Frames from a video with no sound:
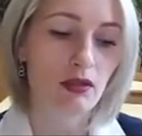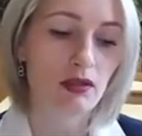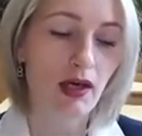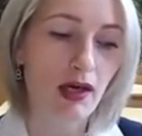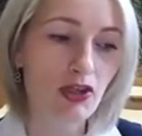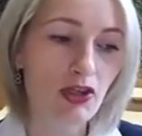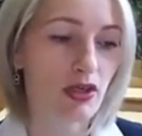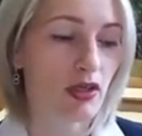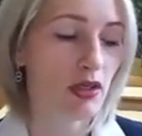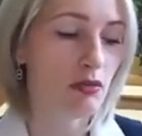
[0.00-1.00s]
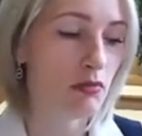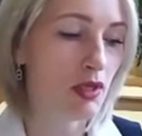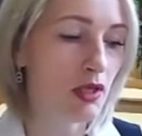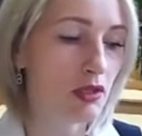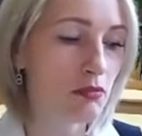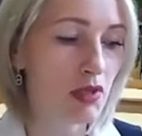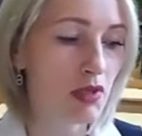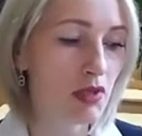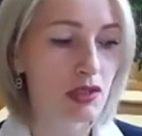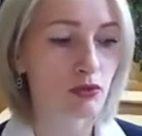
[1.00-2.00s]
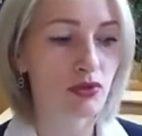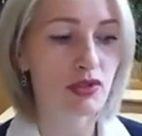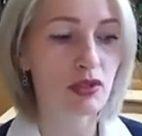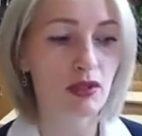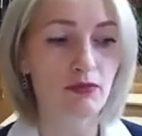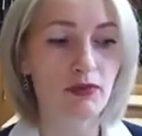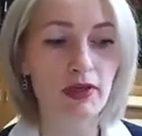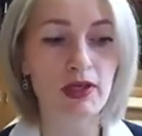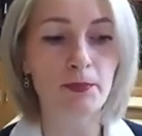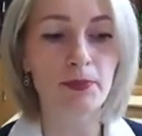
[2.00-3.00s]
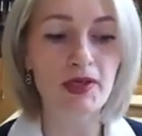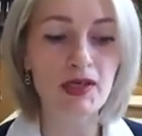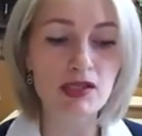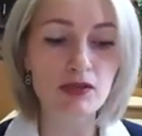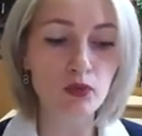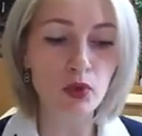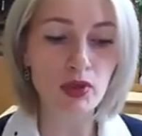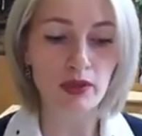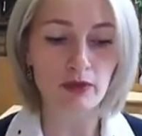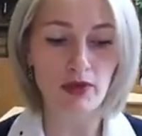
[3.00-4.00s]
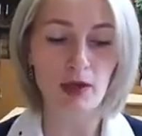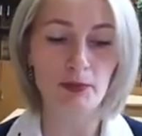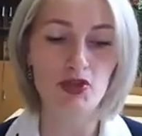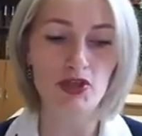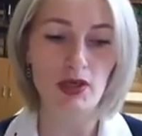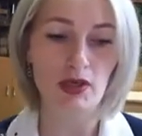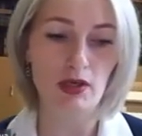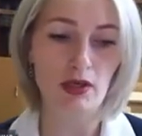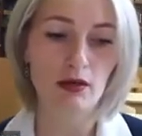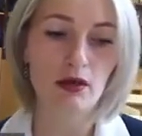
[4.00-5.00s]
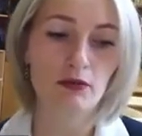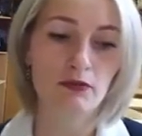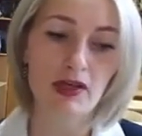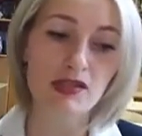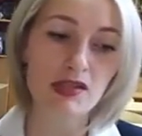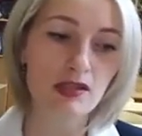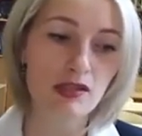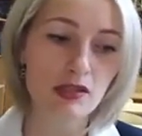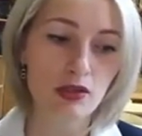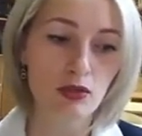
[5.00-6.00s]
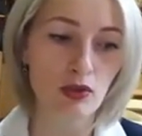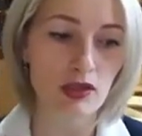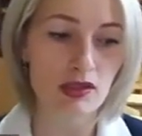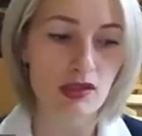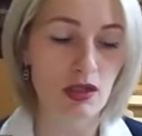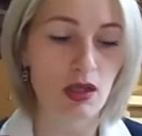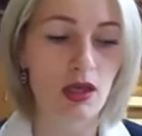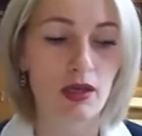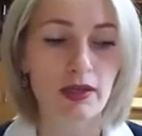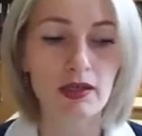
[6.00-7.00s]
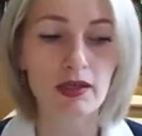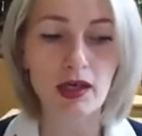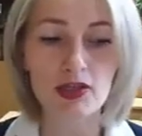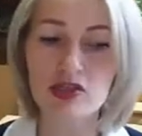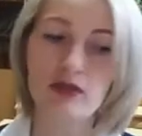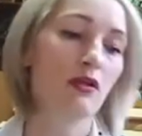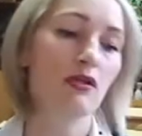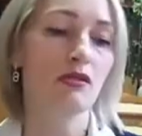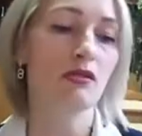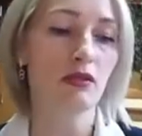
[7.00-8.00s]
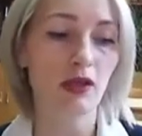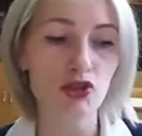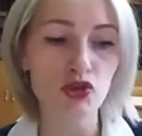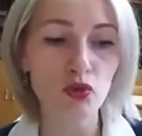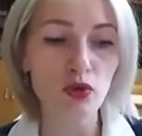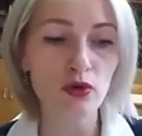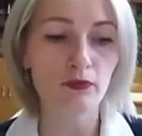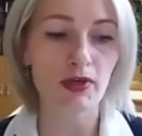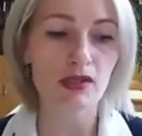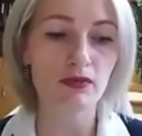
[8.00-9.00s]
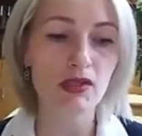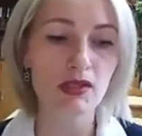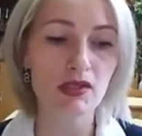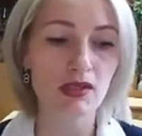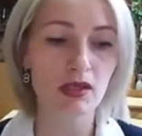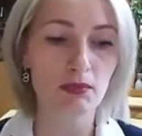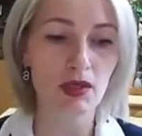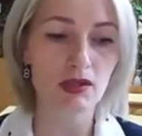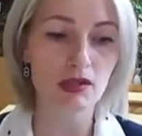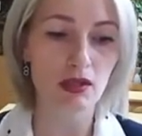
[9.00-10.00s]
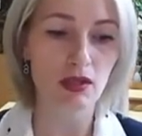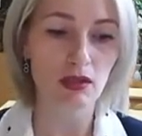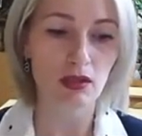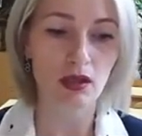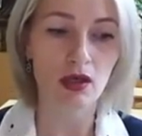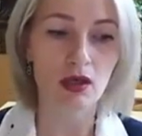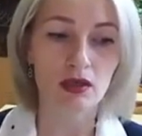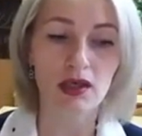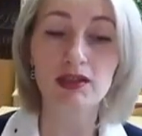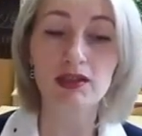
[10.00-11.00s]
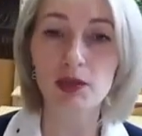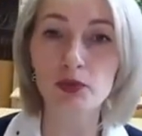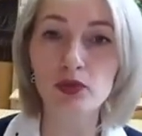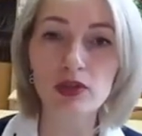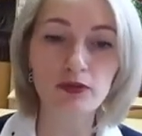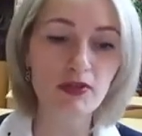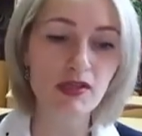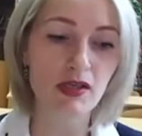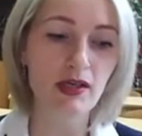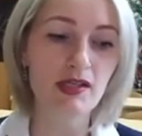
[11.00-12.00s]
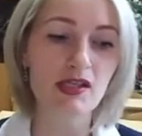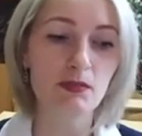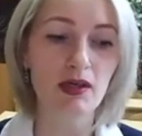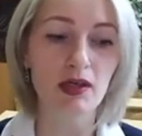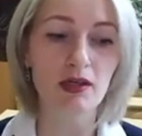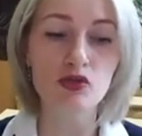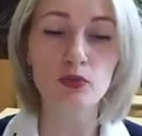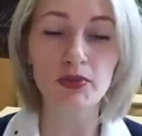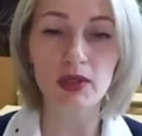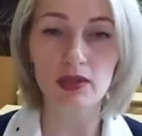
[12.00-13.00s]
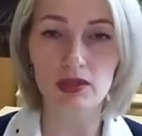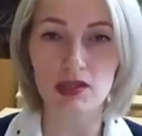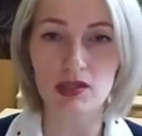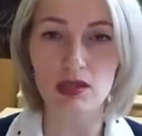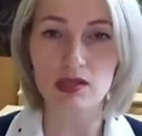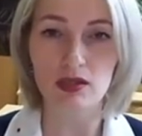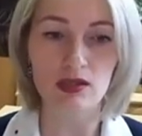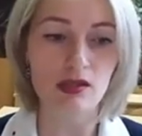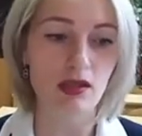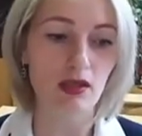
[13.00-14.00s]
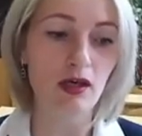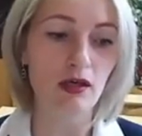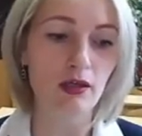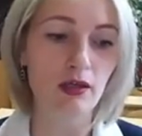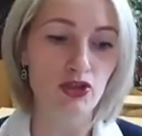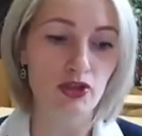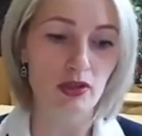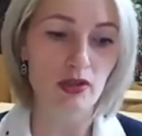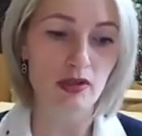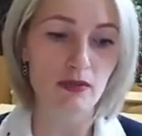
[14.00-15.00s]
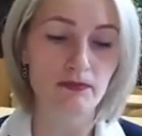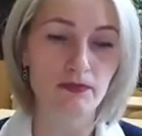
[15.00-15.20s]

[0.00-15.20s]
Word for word: Также имеет место установление произвольного общения – контексте ситуации и качественный скачок в развитии самооценки, когда ребенок выделяет себя как субъекта деятельности, как личность.